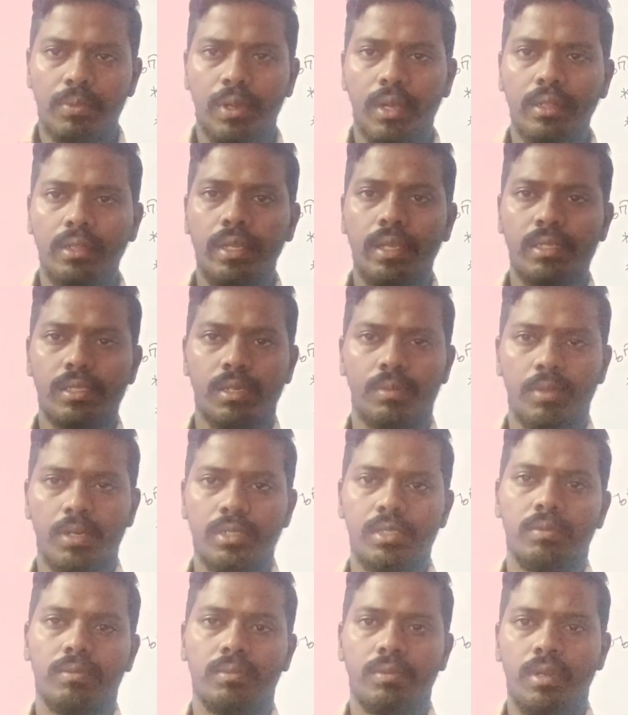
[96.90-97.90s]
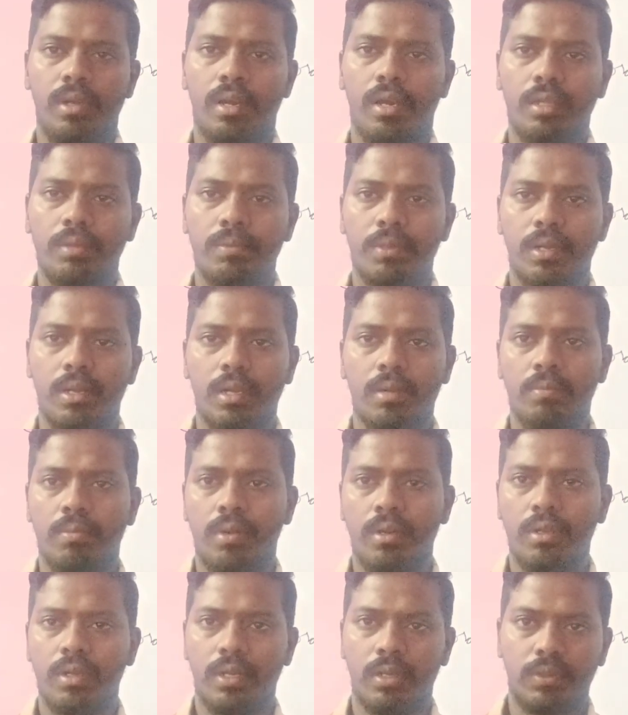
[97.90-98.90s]
பிரார்த்தனை சமாஜம் ஆத்மா ராங்
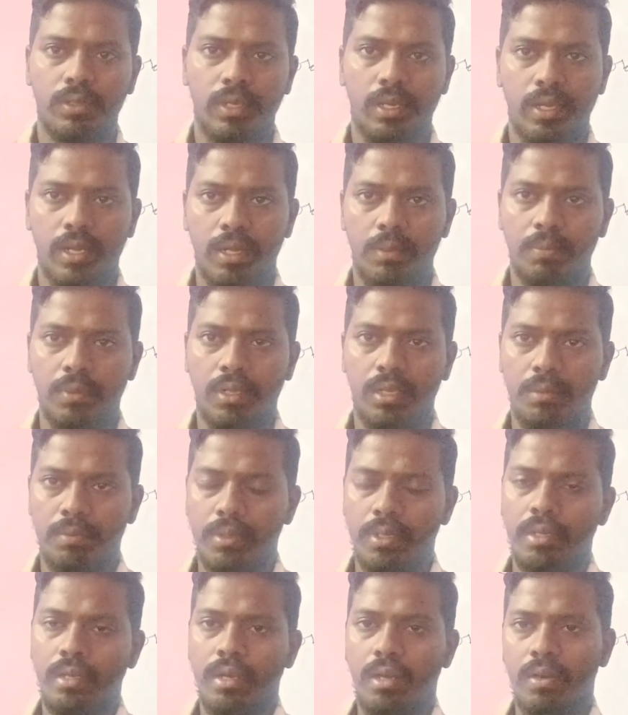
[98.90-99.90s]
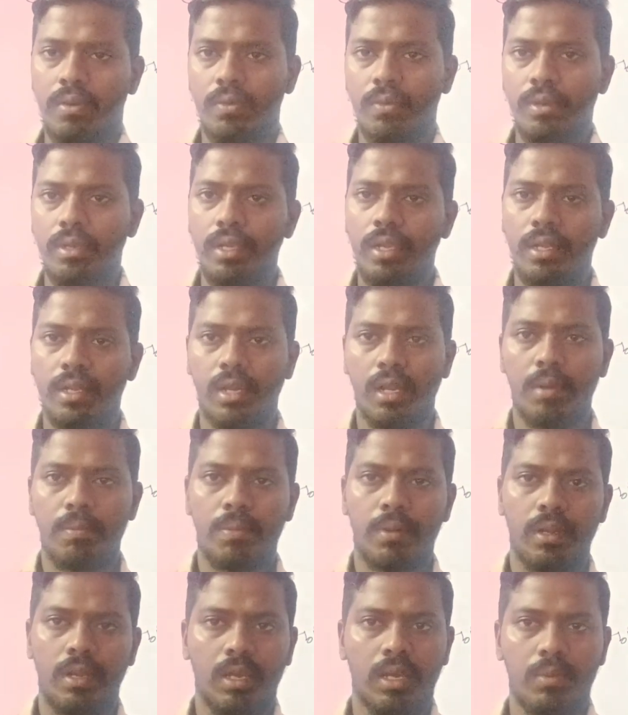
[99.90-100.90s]
பாண்டுரங் வந்து கிரியேட் பண்ணியிருப்பாரு அவங்களும் என்னெல்லாம்
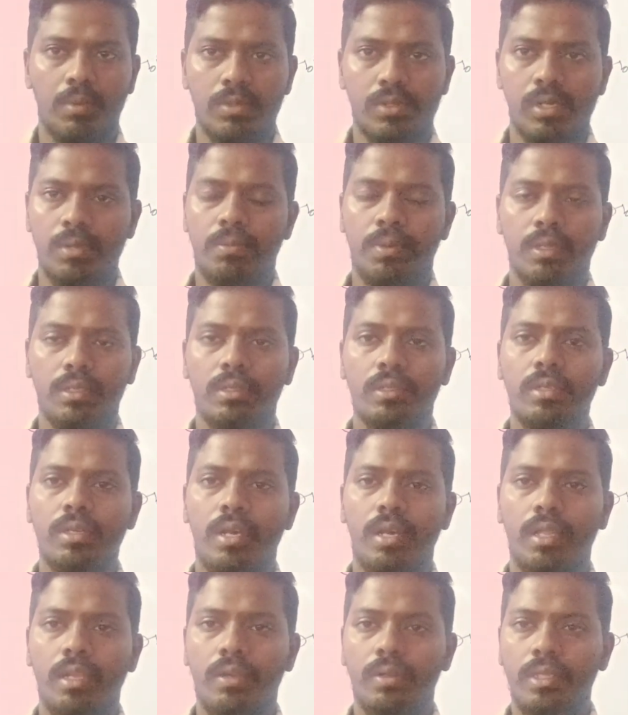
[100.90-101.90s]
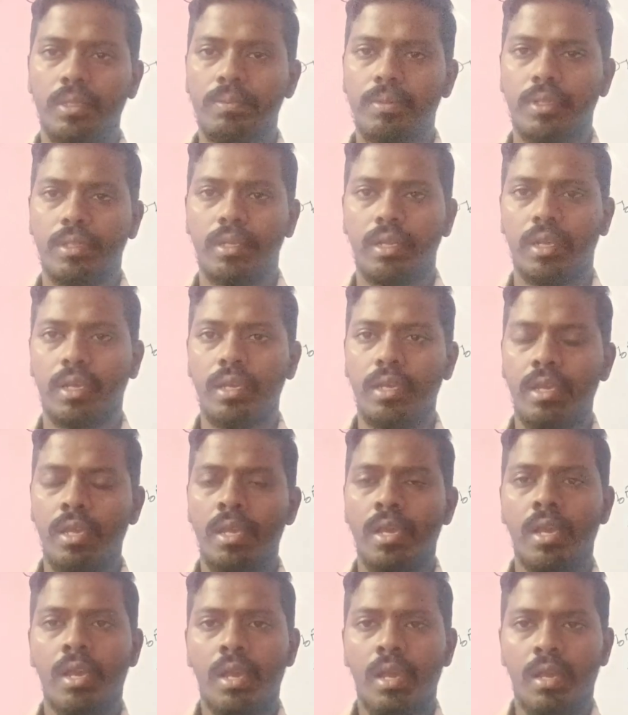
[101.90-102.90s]
பண்ணாங்க அப்படின்னு சொல்லி பார்த்தோம் அதில் வந்து பார்த்தீங்கன்னாக்கா
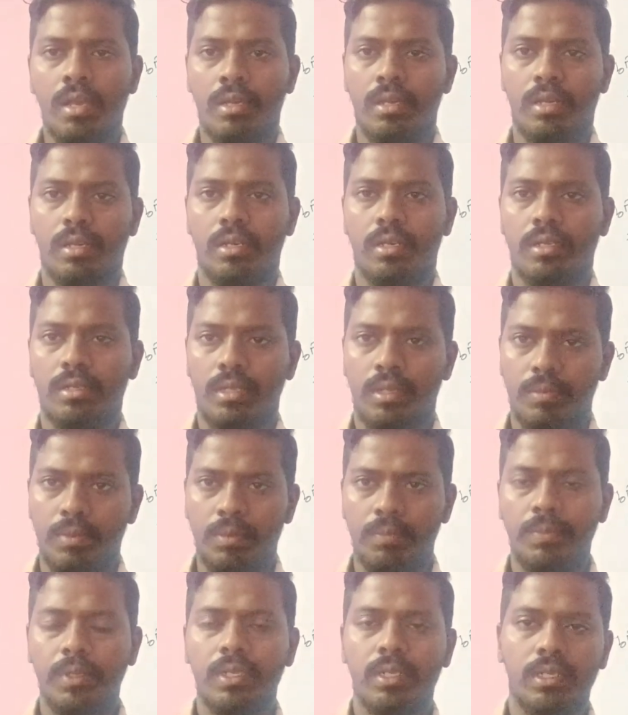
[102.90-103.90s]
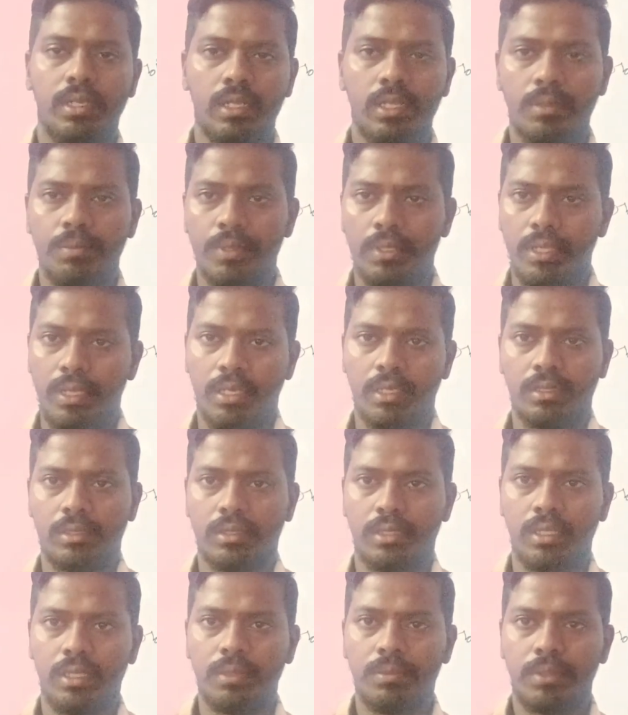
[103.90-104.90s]
நம்ம மீ நீதிபதி
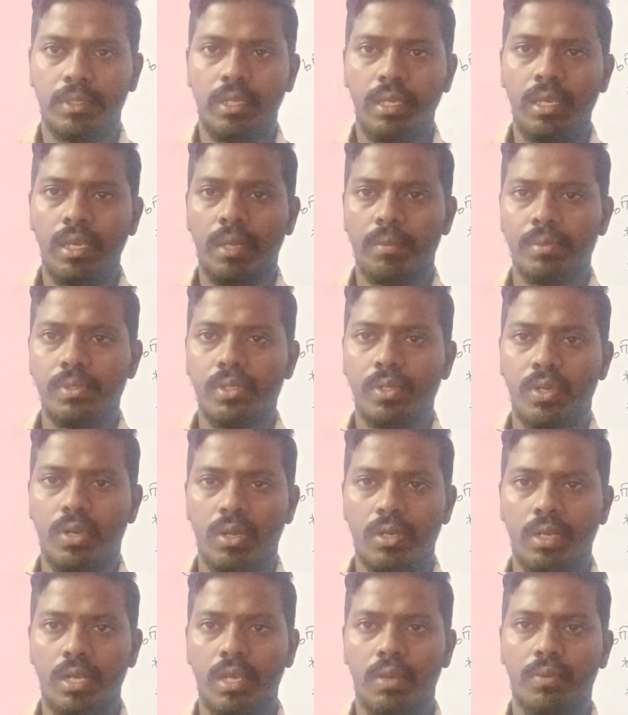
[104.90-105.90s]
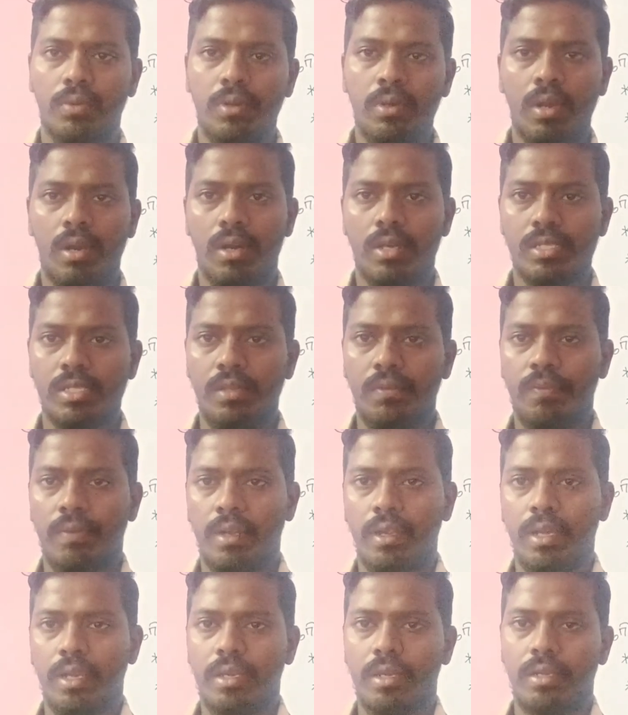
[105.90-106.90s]
நீதிபதி எம்ஜி ரானடேவும் ஆசிஃப்
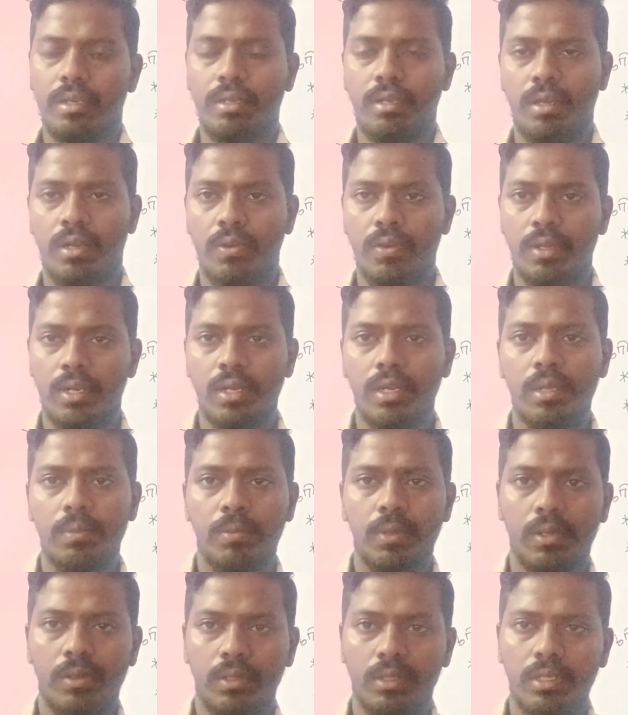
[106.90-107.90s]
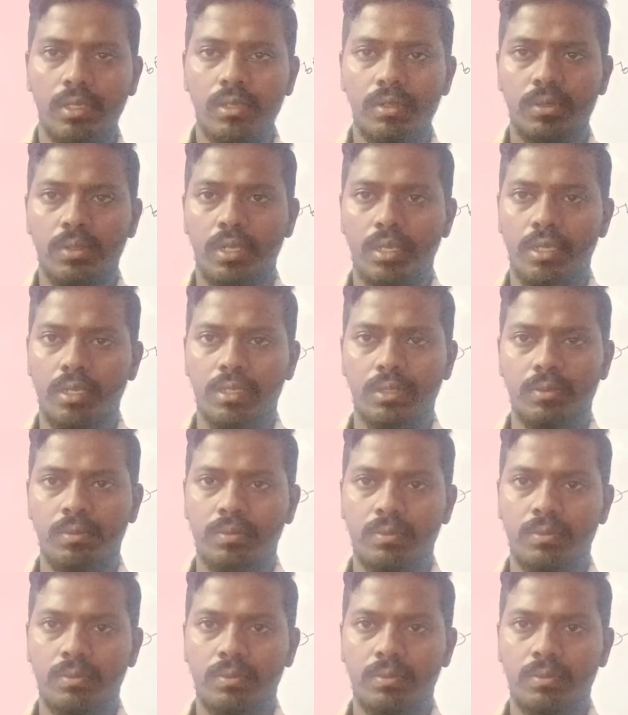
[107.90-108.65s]
ஃபண்டக்கர் அவங்க ரெண்டு பேரும் வந்து ஒரு